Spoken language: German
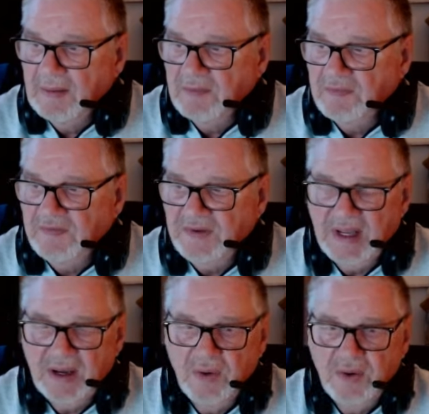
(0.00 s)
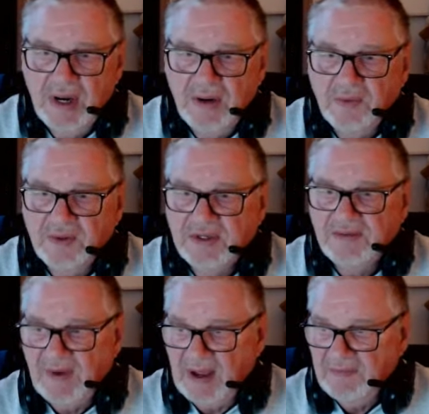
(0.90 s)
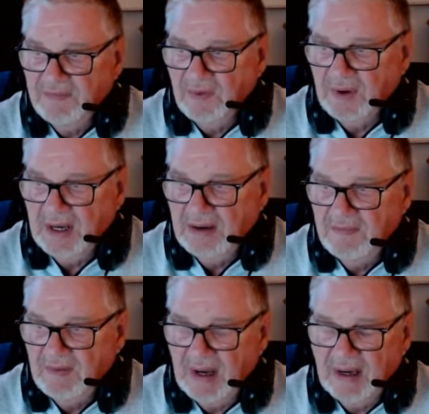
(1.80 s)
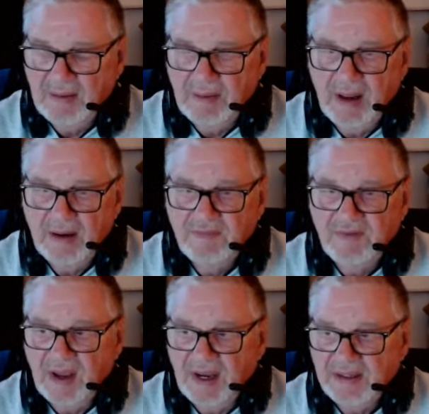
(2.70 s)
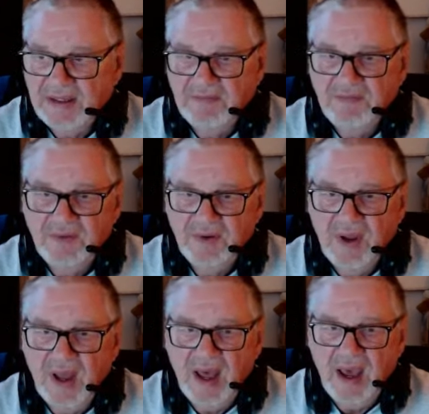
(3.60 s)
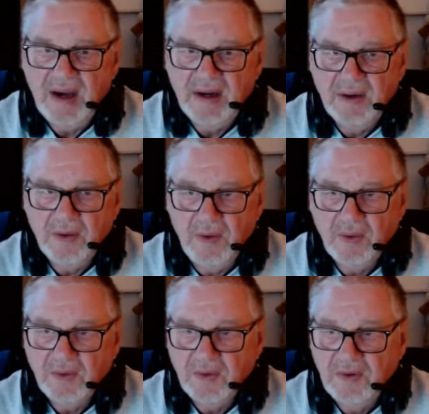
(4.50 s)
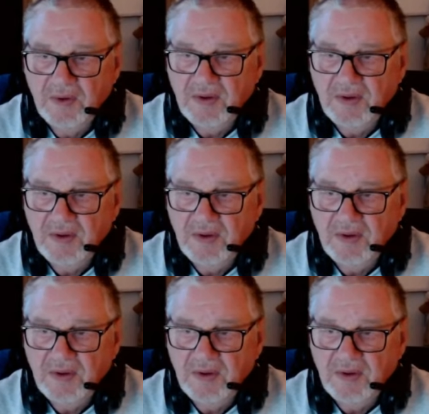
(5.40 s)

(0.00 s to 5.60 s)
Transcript: 402 Forint werden dann verrechnet für einen Euro,